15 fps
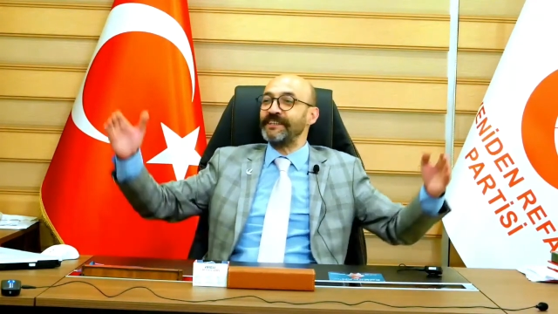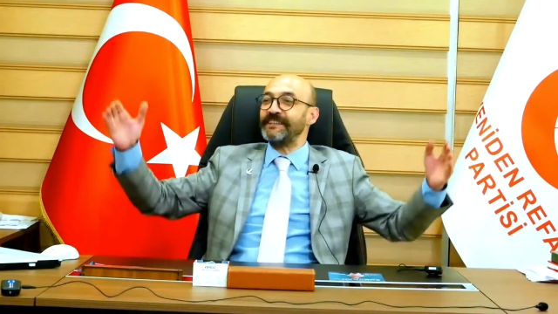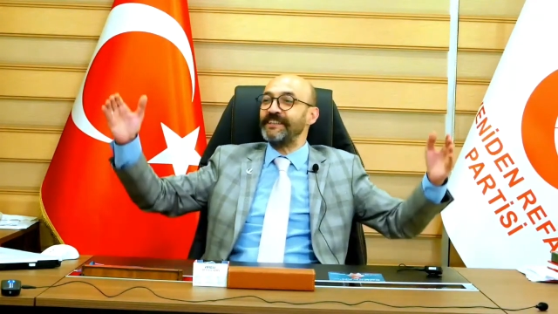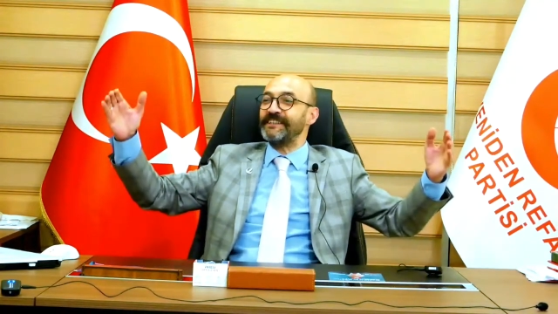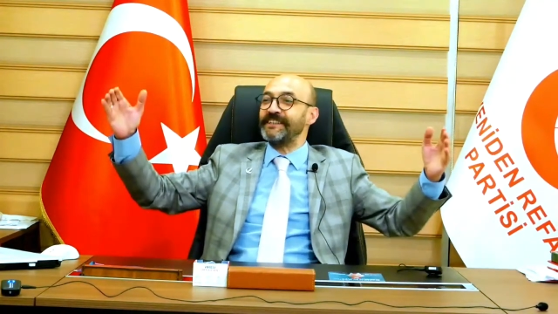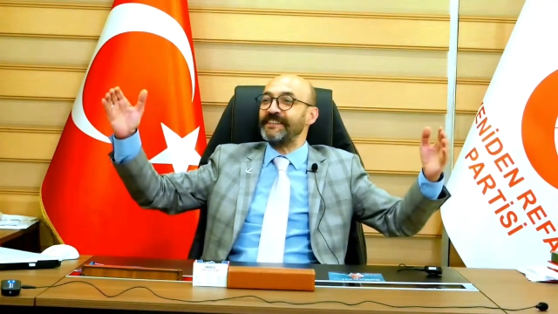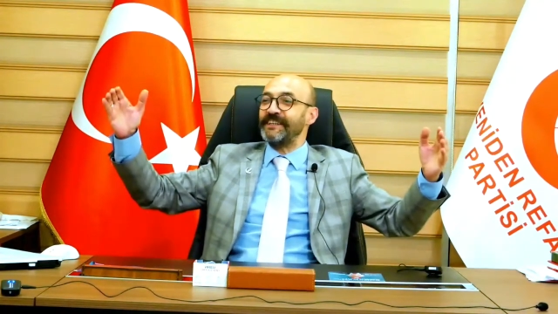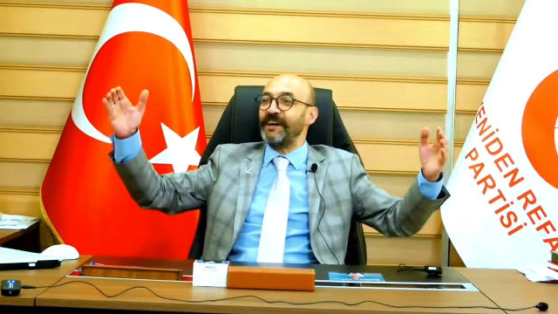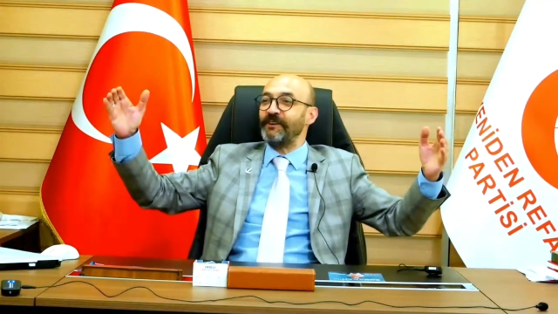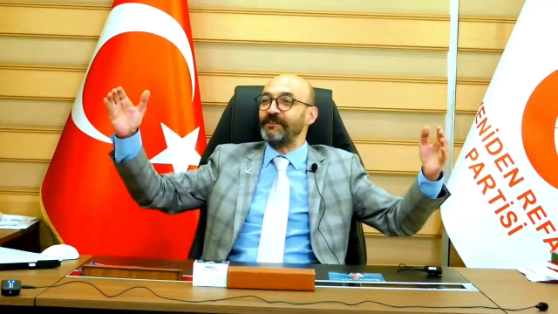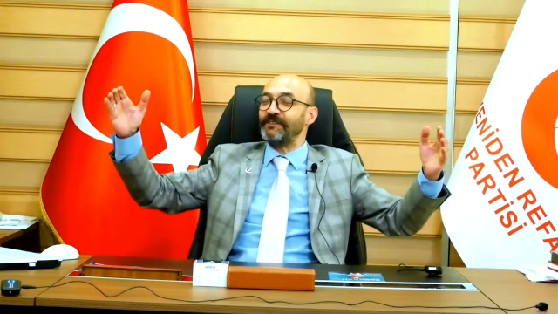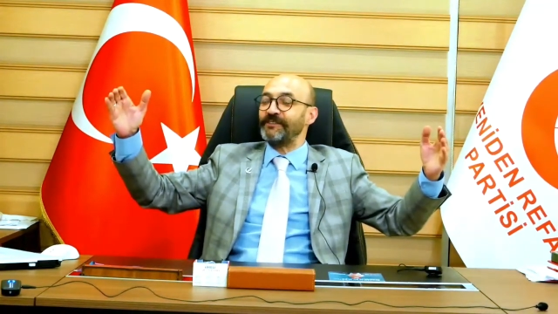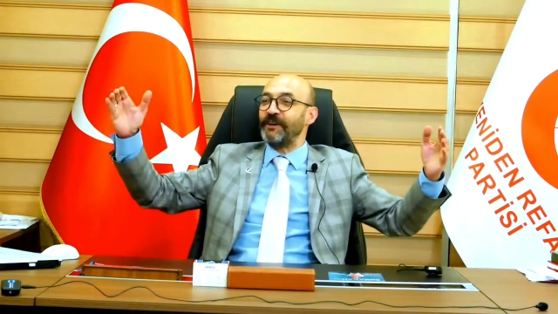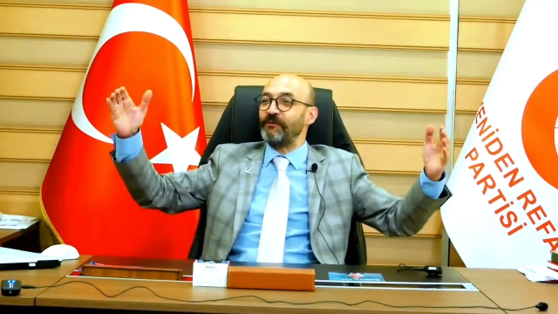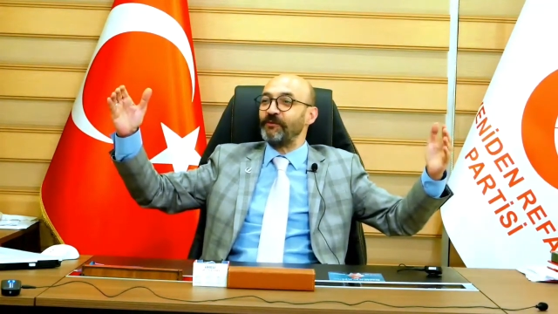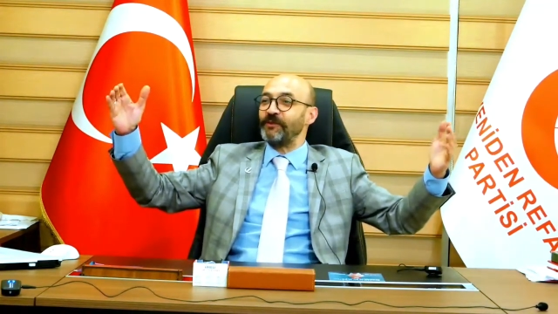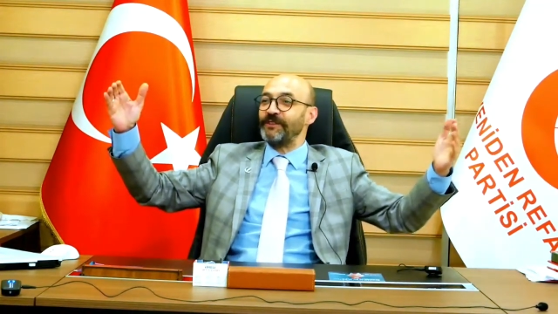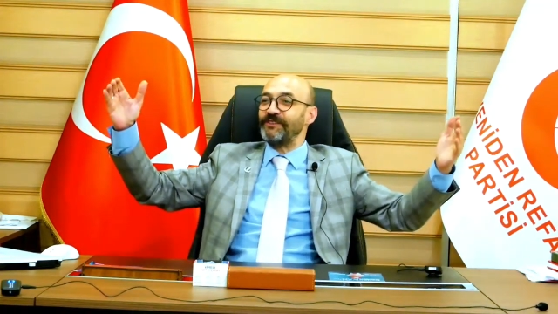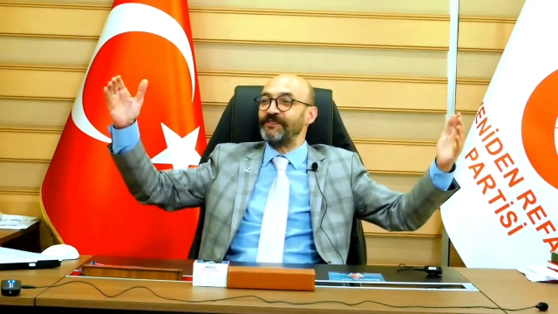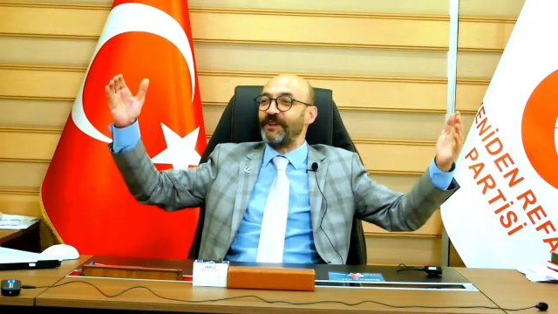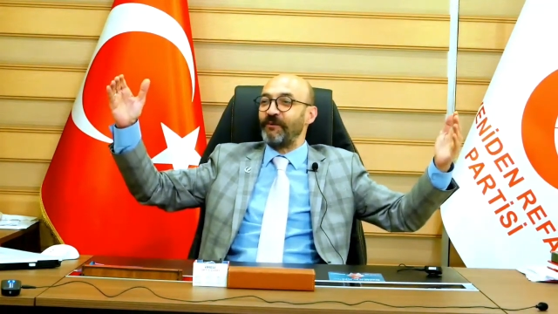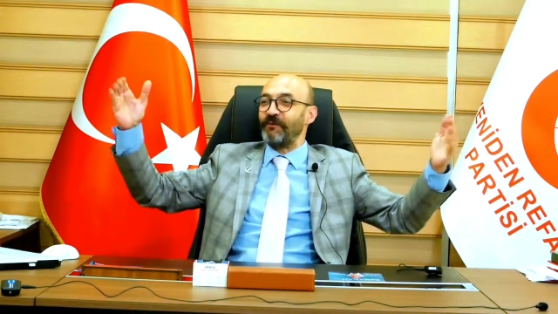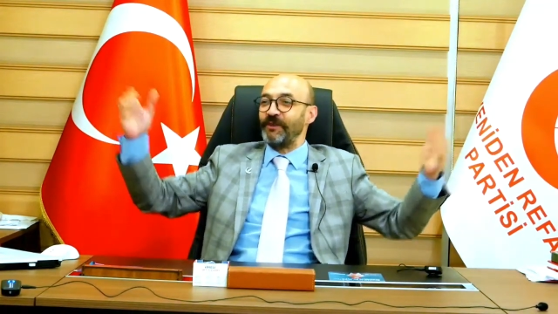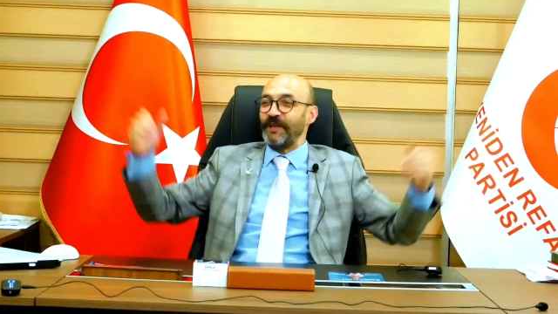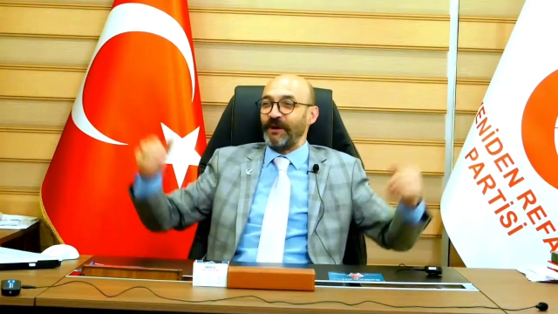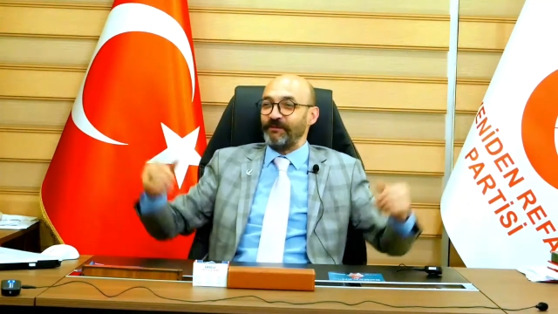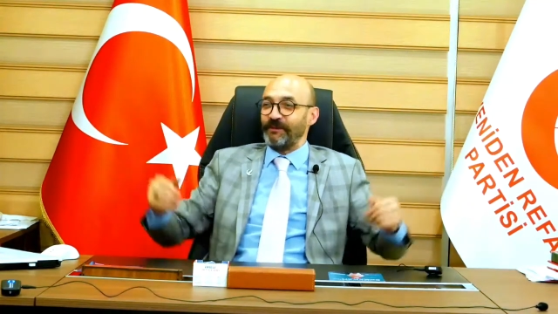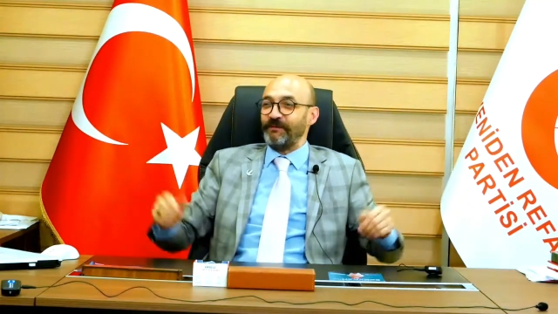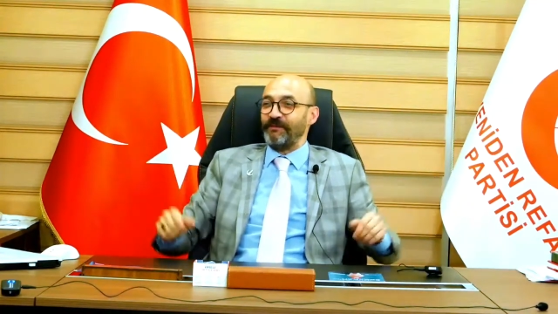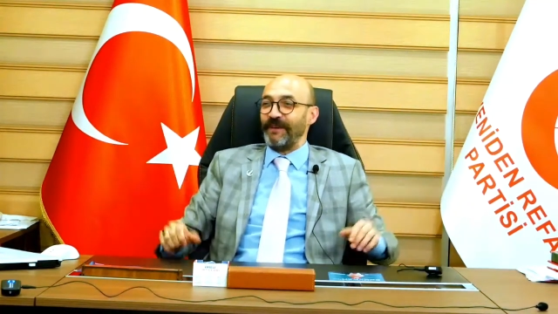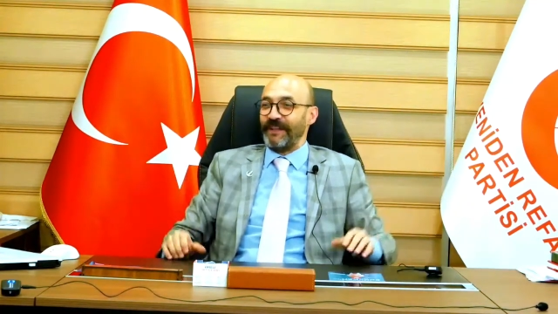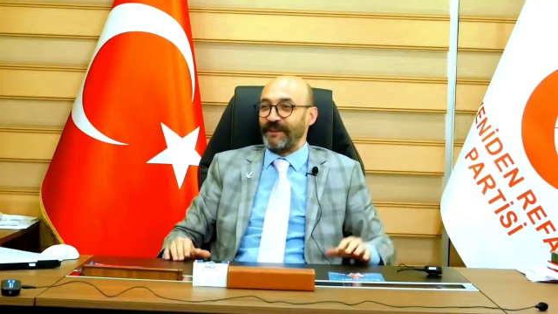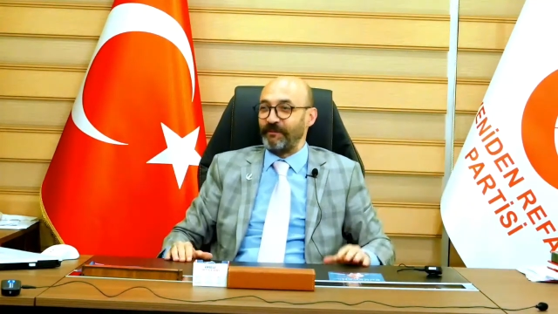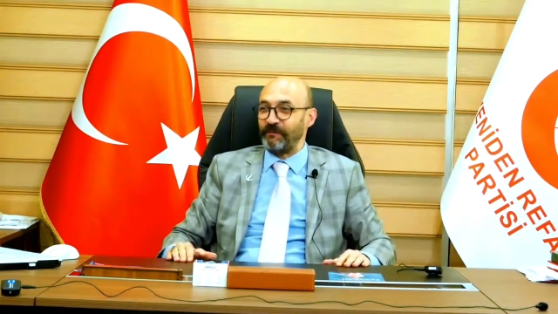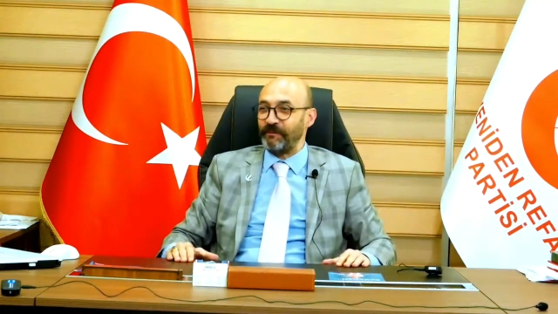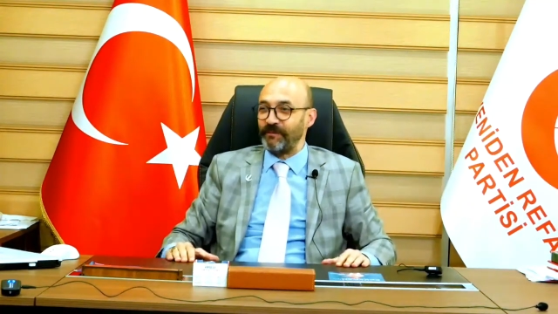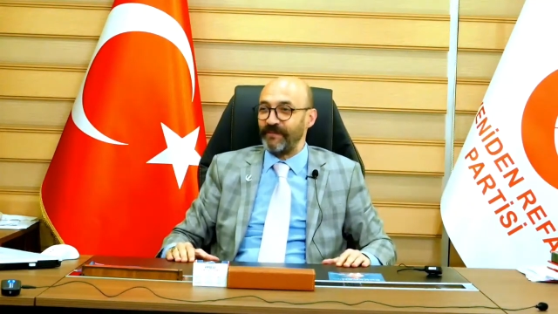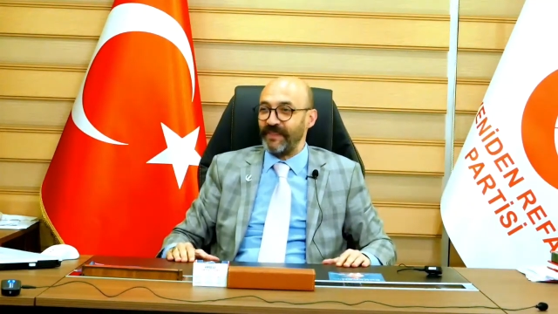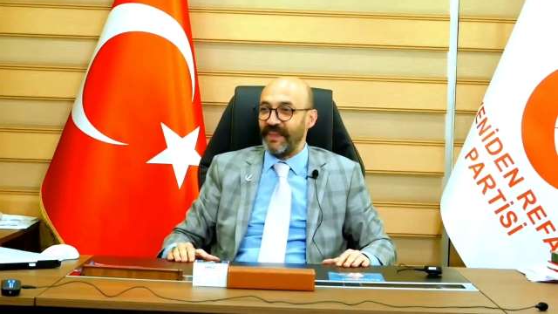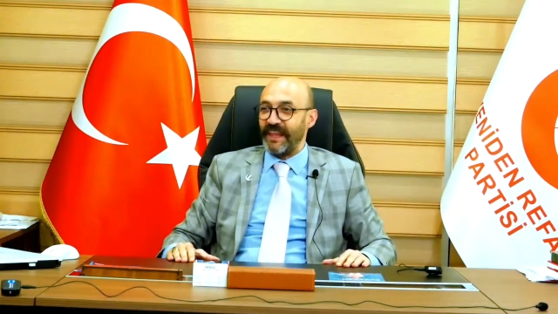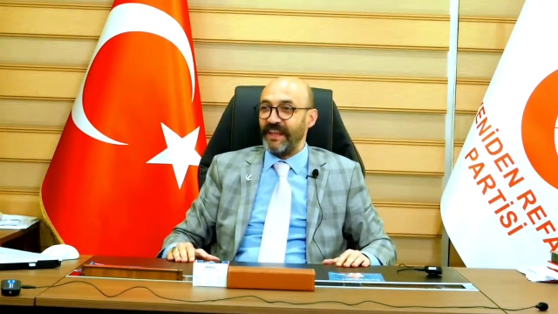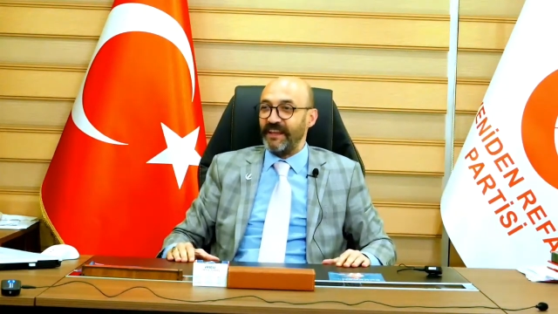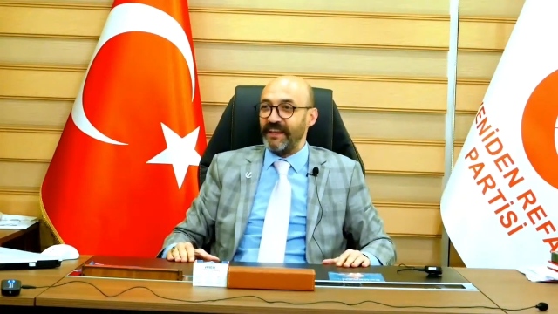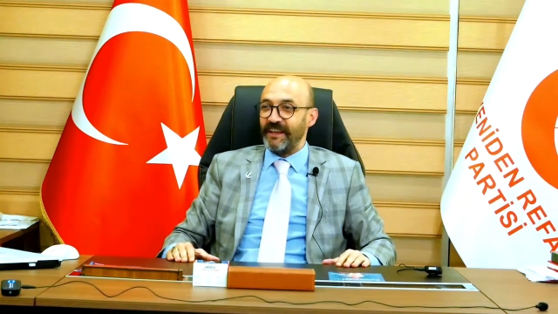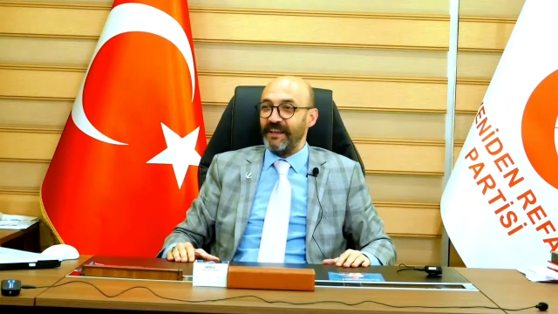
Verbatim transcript: ki dedi ki ya İstanbul'u İstanbul yaptım ben.